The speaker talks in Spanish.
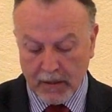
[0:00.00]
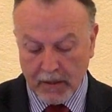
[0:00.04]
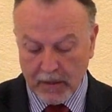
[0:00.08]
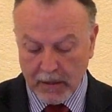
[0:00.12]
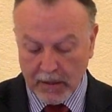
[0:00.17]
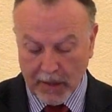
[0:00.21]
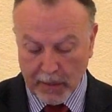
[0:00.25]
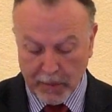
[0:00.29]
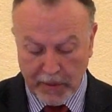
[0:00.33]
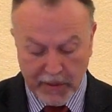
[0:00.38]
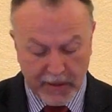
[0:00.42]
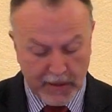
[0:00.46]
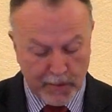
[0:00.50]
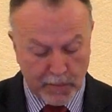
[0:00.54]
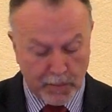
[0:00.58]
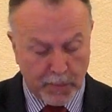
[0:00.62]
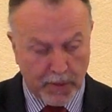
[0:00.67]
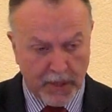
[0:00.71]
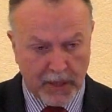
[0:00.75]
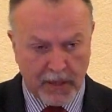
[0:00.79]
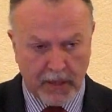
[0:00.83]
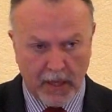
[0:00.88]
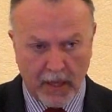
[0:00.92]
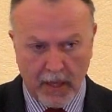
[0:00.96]
David
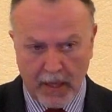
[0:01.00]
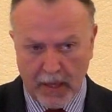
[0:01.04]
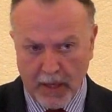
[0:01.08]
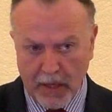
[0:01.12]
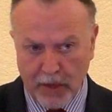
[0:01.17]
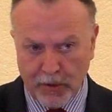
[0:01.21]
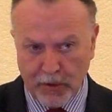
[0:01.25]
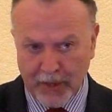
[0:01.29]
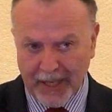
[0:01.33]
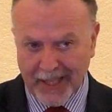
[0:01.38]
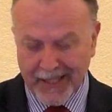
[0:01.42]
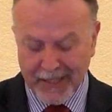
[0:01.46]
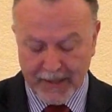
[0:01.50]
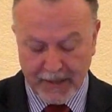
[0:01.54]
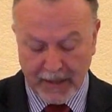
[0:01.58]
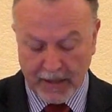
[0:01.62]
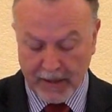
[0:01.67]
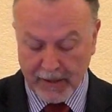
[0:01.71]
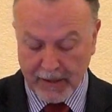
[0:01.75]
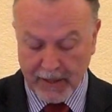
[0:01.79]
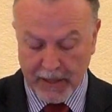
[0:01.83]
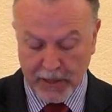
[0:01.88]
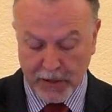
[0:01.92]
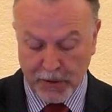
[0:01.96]
empieza ahora este
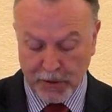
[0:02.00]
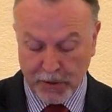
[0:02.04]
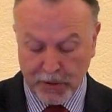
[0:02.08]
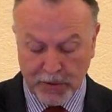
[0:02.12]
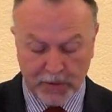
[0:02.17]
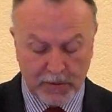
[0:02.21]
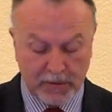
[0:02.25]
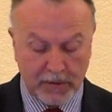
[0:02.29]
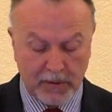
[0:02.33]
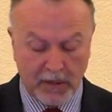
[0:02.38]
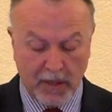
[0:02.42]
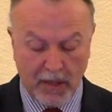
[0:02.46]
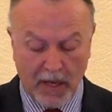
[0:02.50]
texto